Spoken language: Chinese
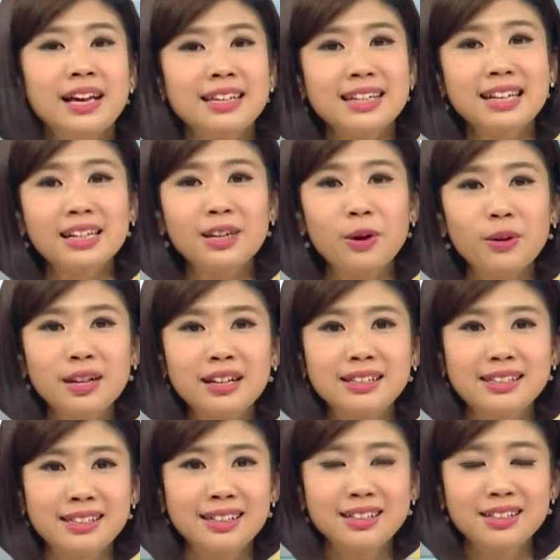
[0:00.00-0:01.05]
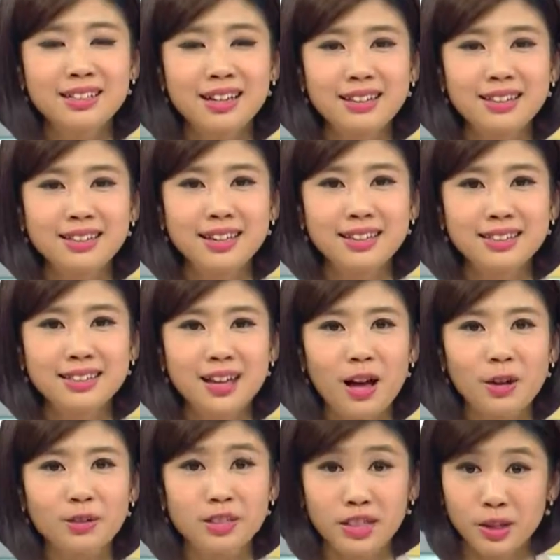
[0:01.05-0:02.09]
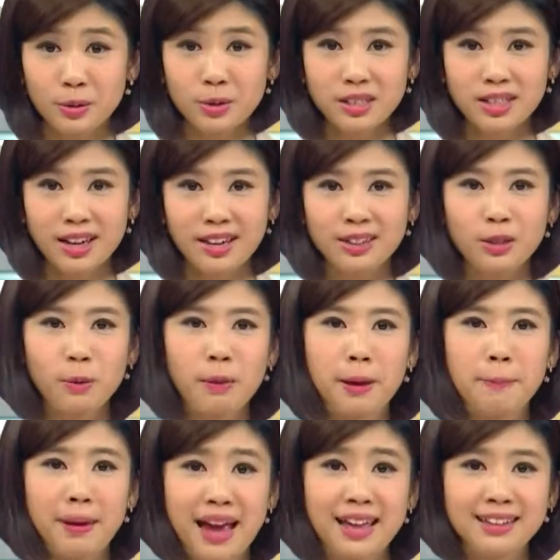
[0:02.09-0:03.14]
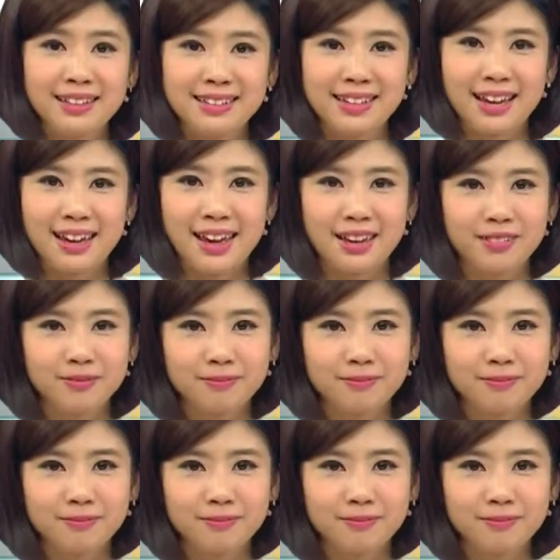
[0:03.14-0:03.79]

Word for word: 吓得游客惊声尖叫，整个过程都被拍了下来。